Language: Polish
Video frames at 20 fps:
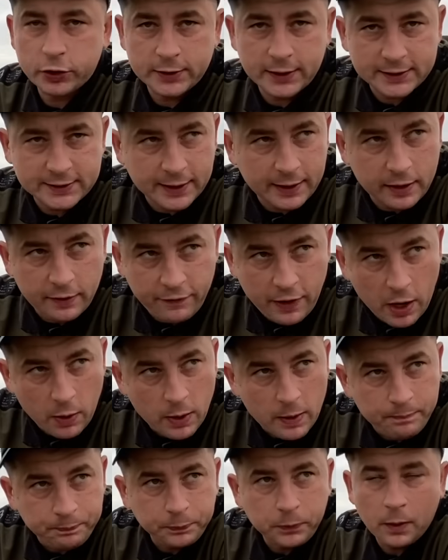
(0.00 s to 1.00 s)

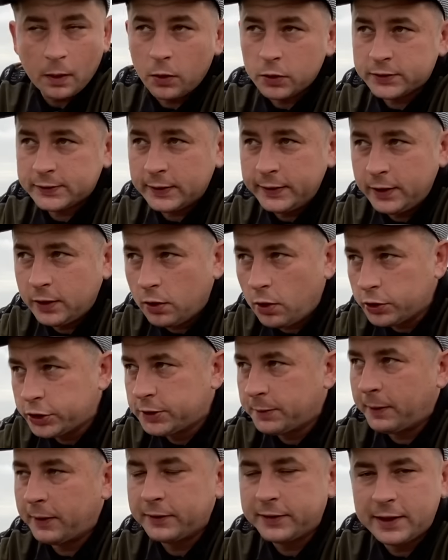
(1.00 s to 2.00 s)
zastanawiałem, o co im chodzi,
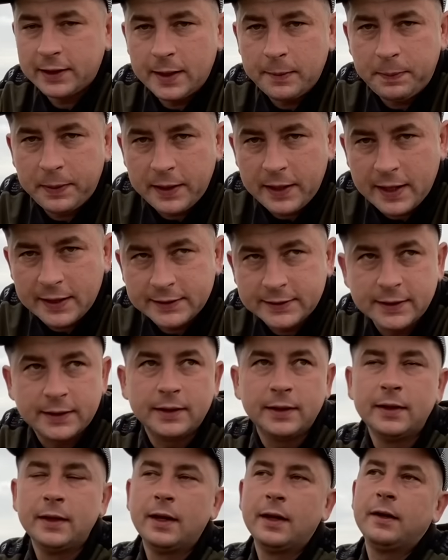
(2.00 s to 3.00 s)
mają tyle pieniędzy.
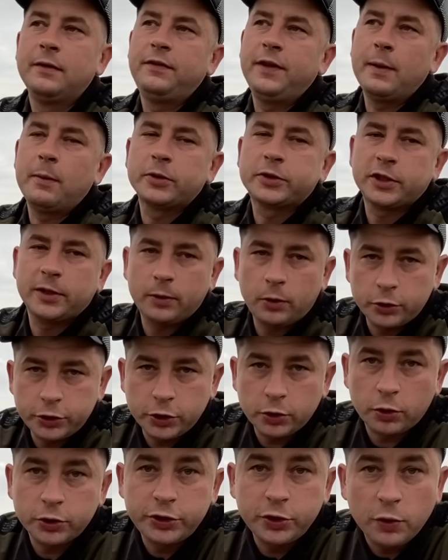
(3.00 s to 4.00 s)
Wiem o co im chodzi,
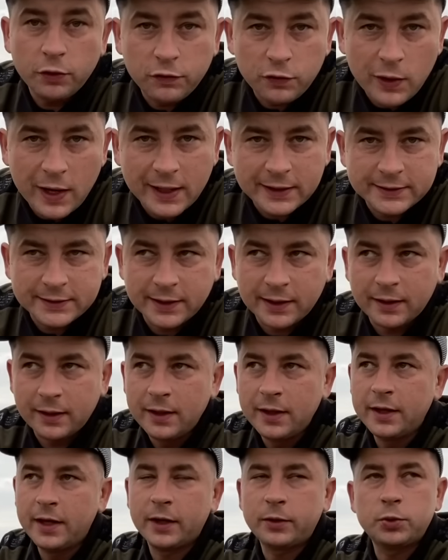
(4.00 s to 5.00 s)
chodzi o władzę.
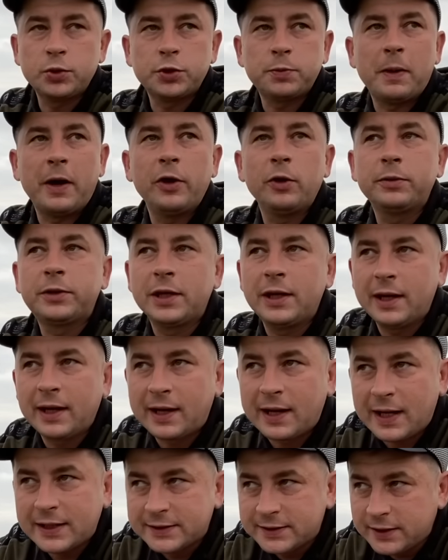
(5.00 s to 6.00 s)
Jak już mają tyle
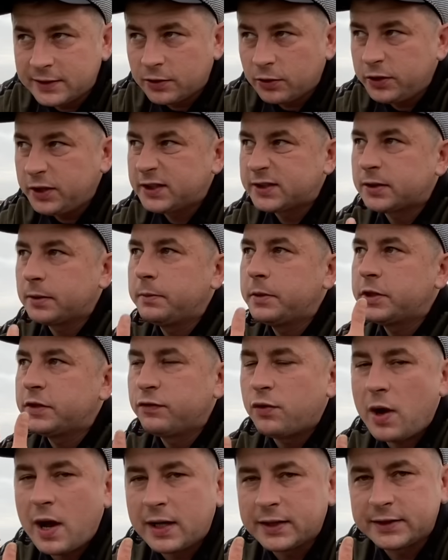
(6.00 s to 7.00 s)
kasy, to oni chcą mieć
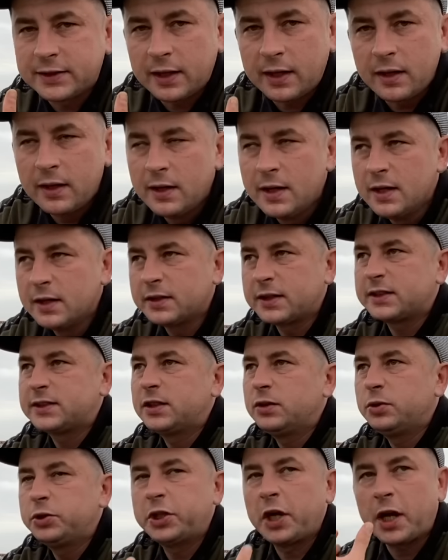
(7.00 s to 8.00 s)
władzę. Tacy
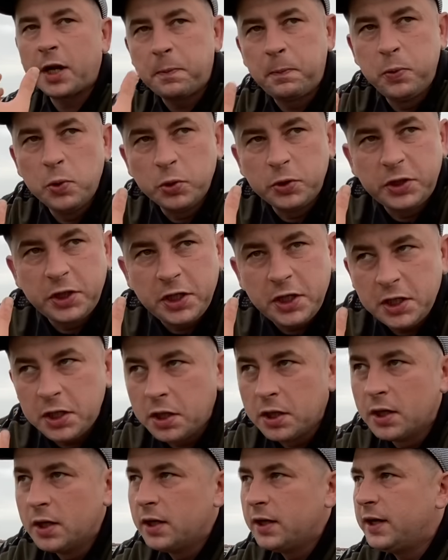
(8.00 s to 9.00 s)
ludzie jak Putin,
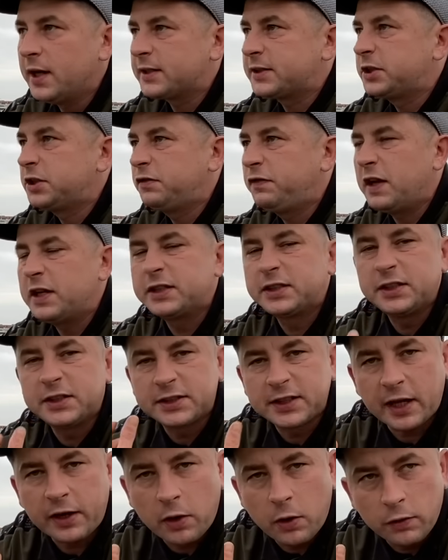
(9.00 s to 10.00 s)
jacyś wielcy
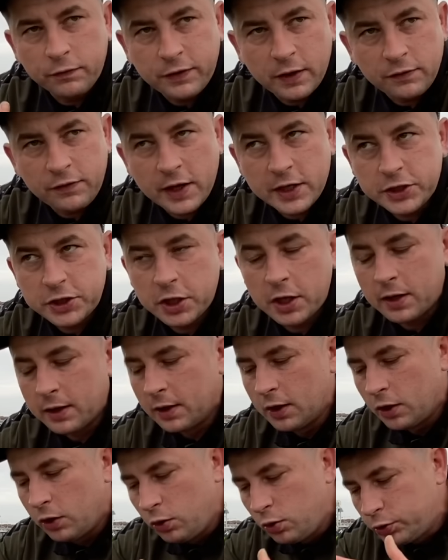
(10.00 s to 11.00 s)
carowie, wiecie,
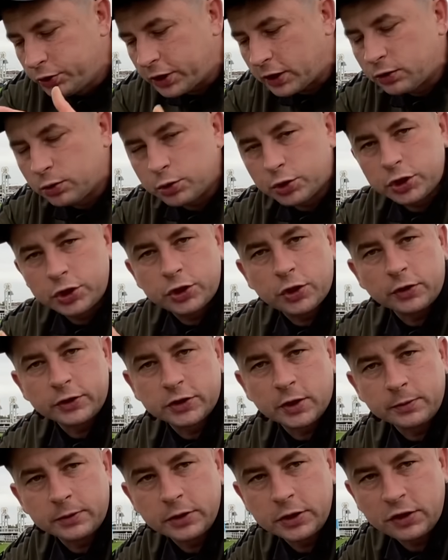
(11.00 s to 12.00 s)
ludzie, którzy
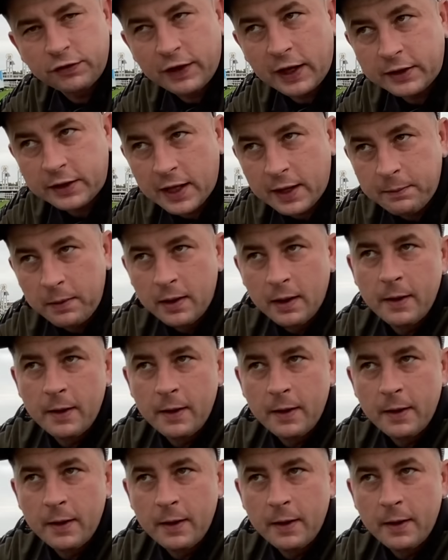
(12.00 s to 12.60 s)
rządzą tym światem,